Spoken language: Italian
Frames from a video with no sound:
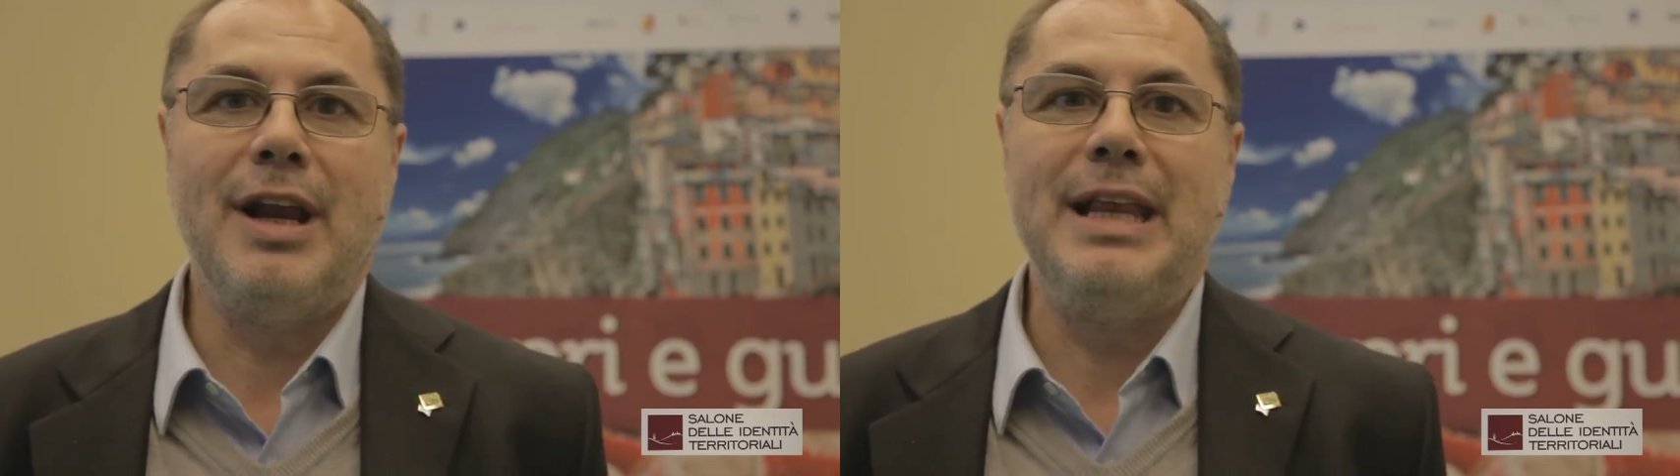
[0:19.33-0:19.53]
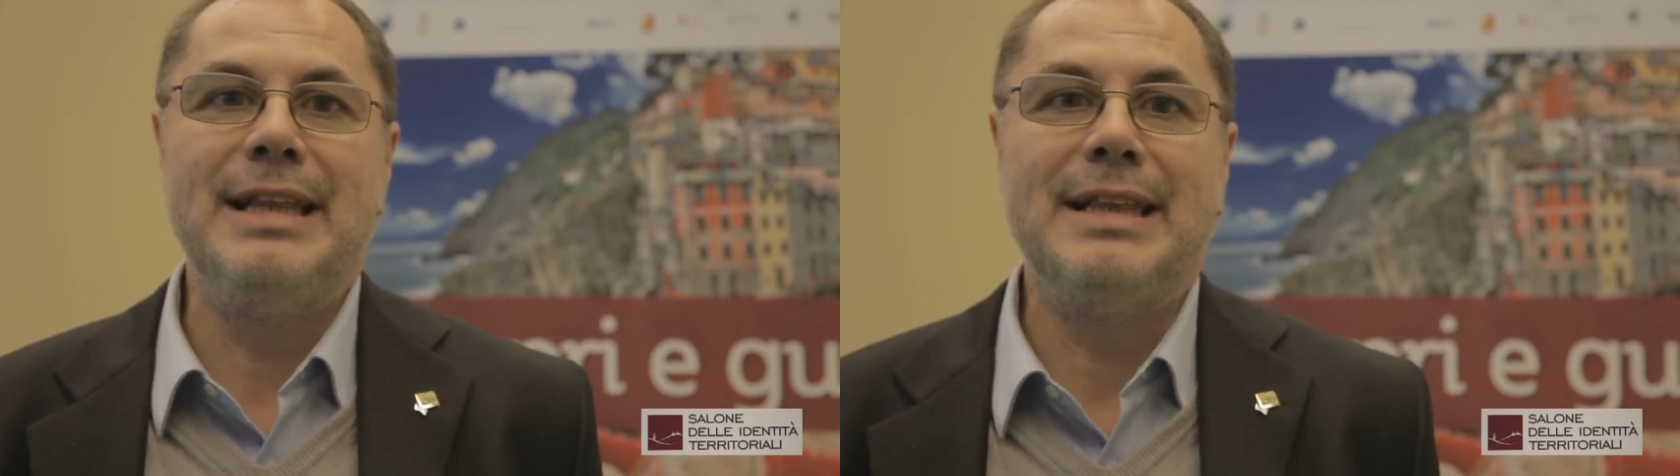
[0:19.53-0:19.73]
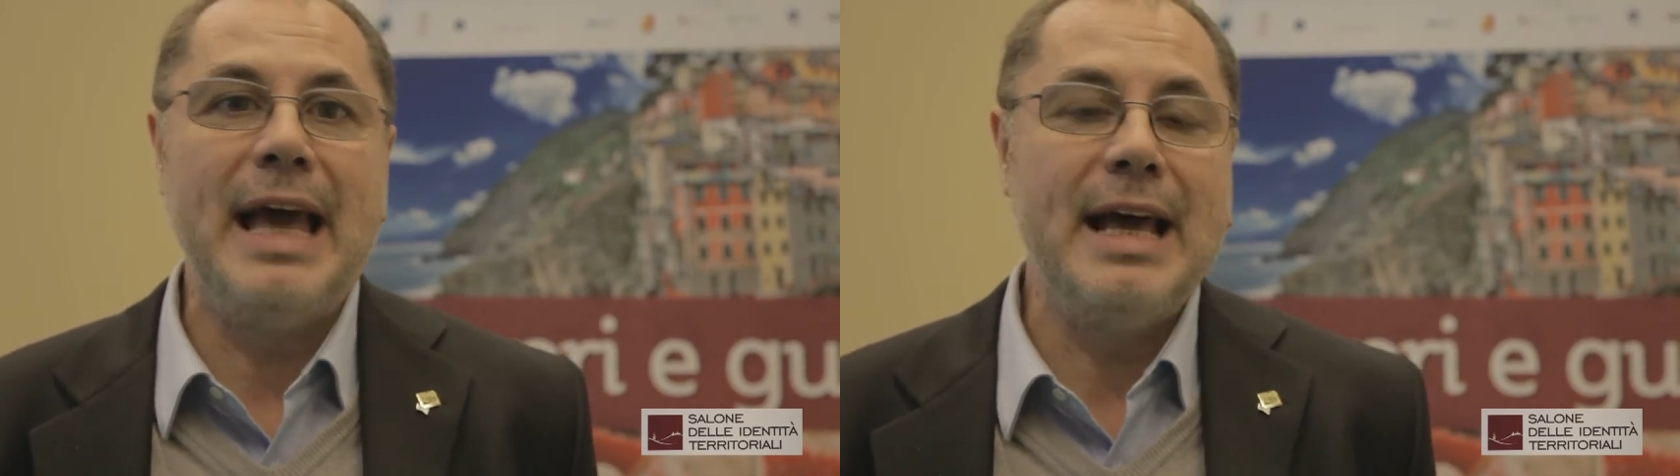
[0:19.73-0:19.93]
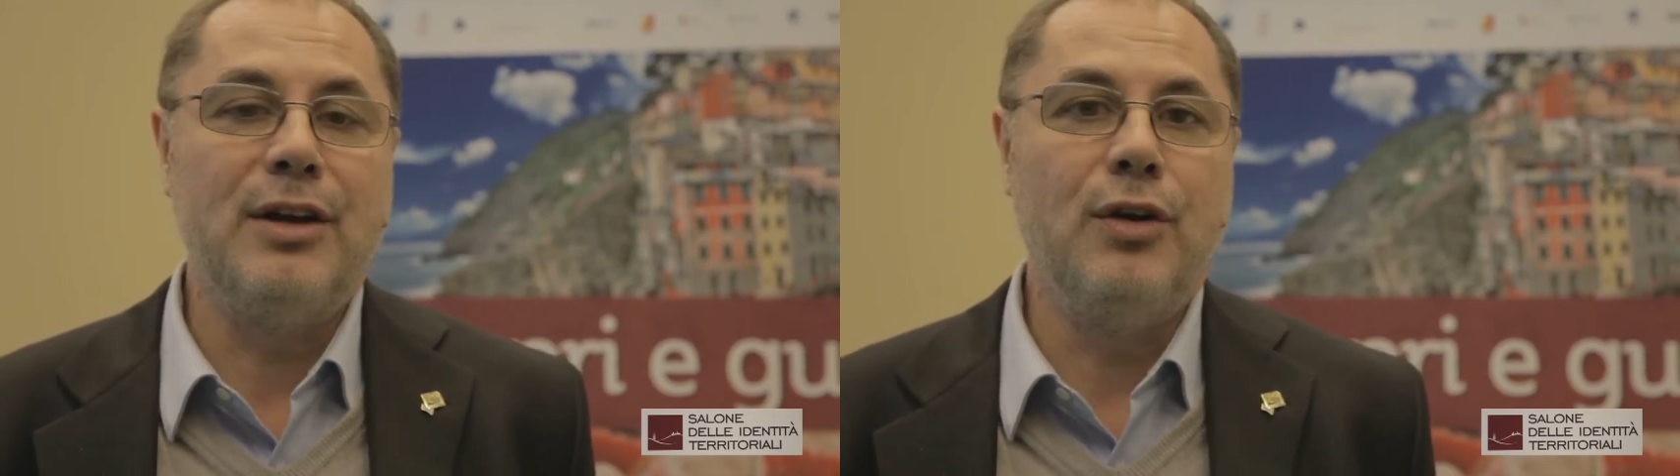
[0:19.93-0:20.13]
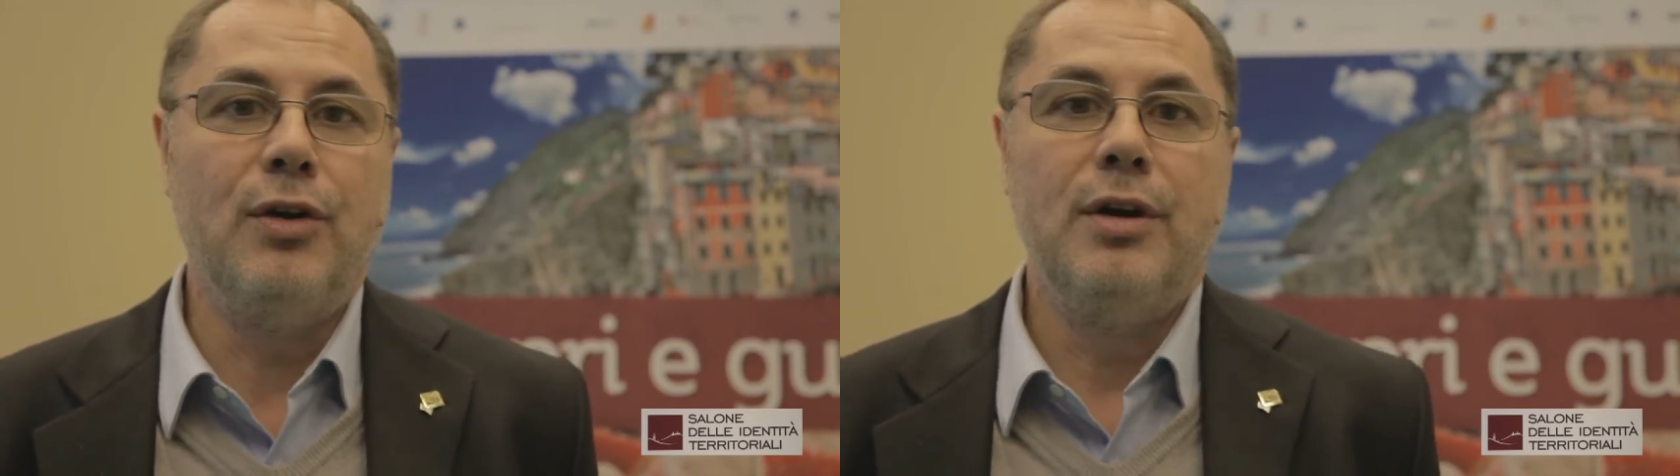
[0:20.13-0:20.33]

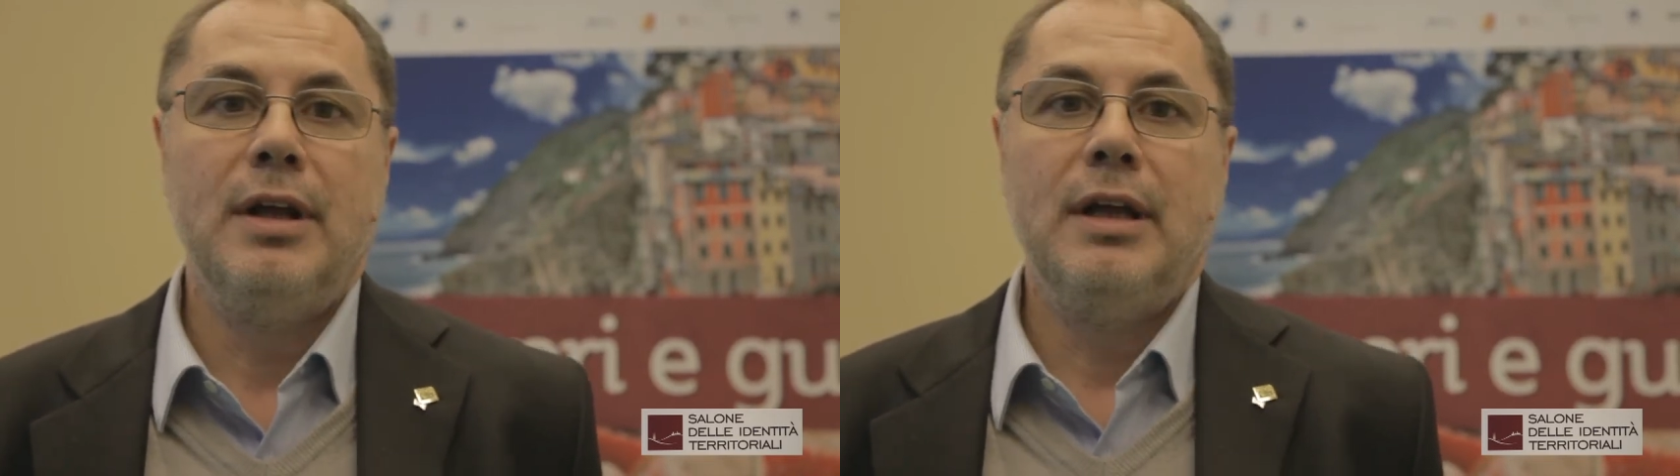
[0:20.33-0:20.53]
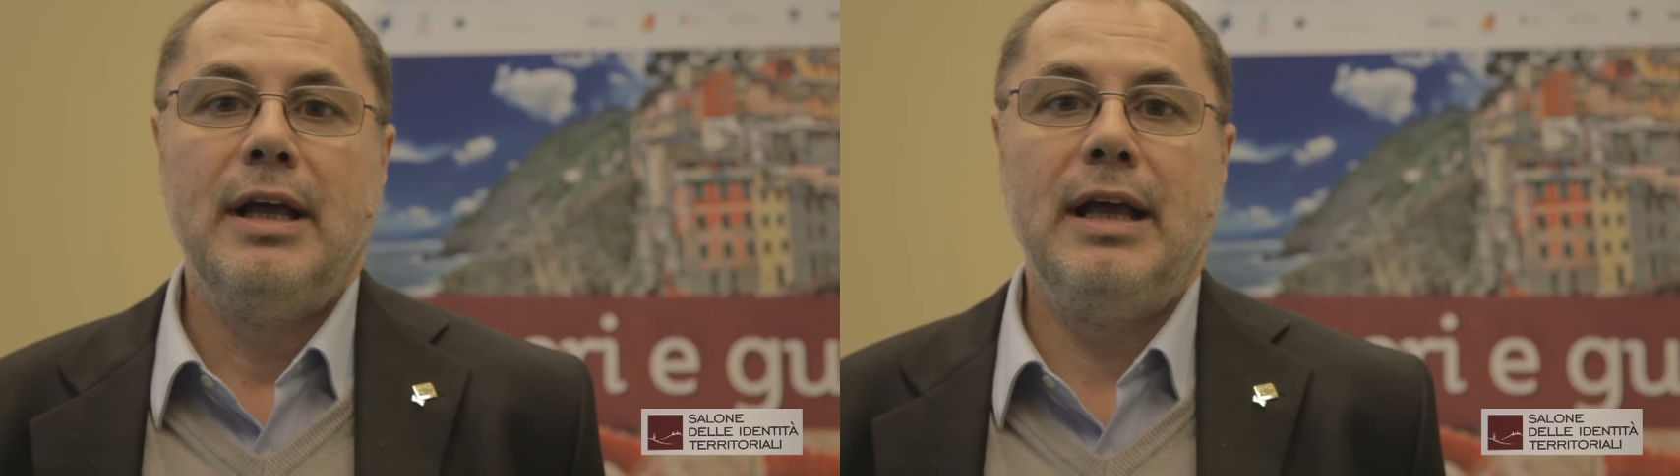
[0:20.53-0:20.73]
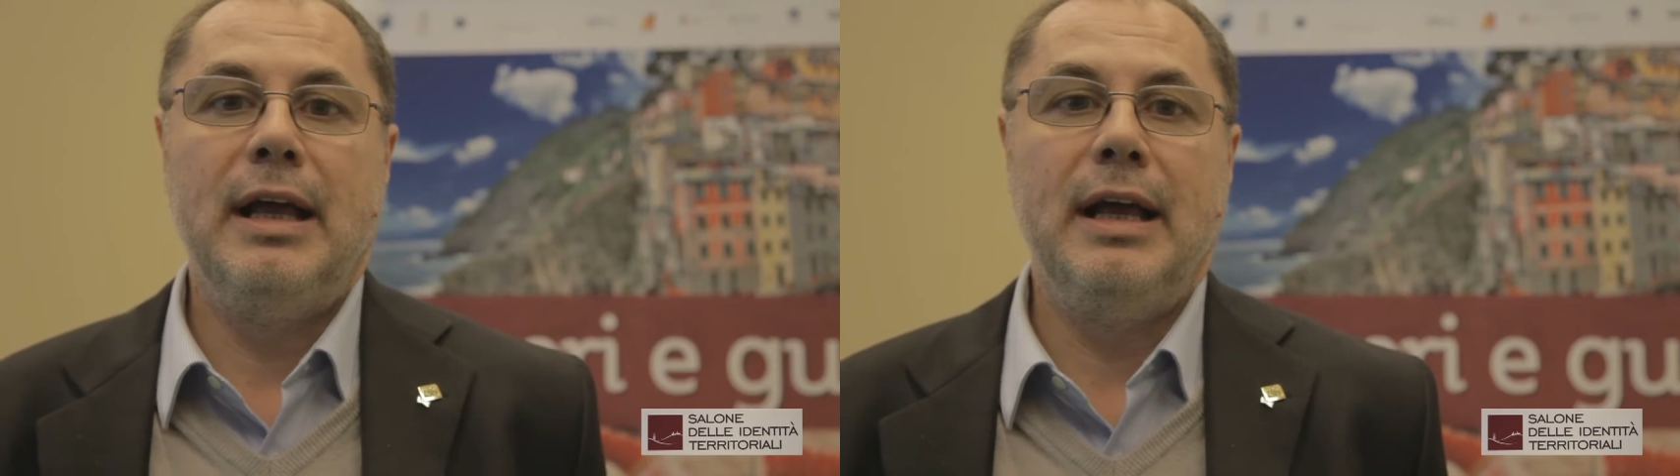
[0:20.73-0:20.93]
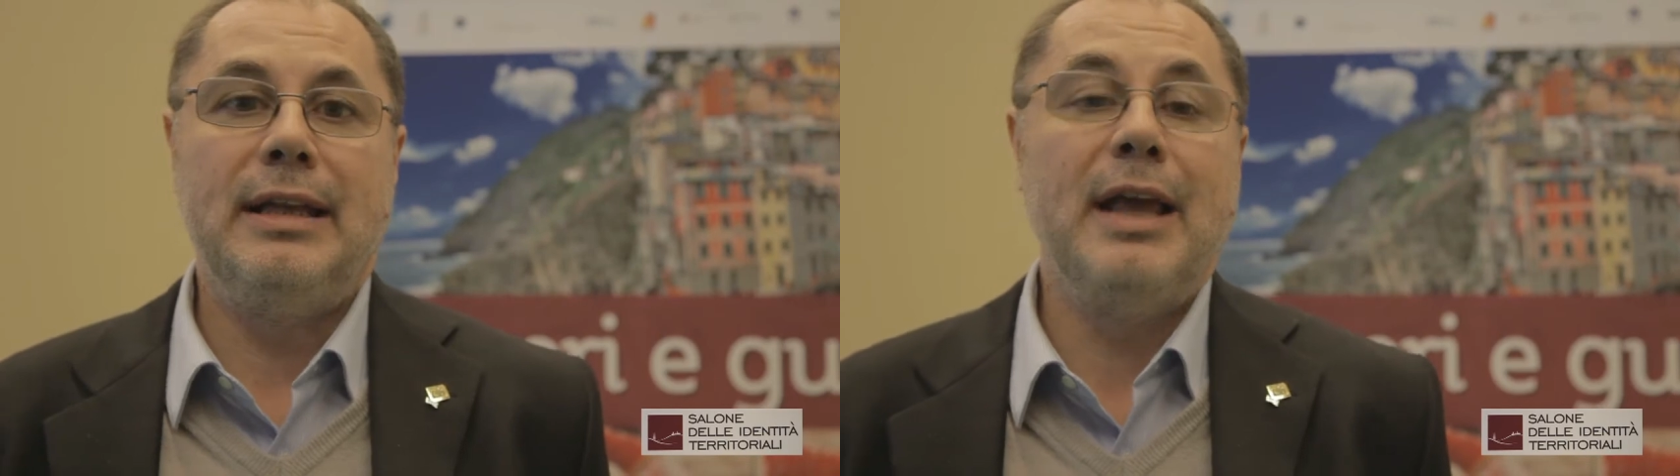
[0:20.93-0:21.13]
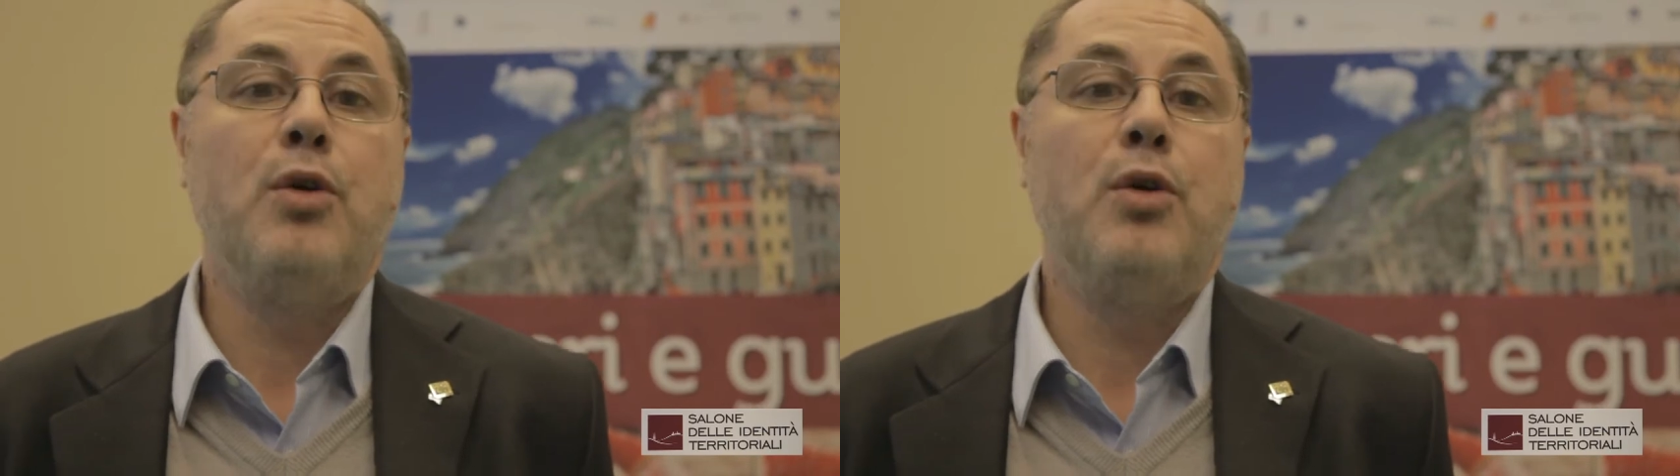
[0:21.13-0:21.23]
all'interno eh, dei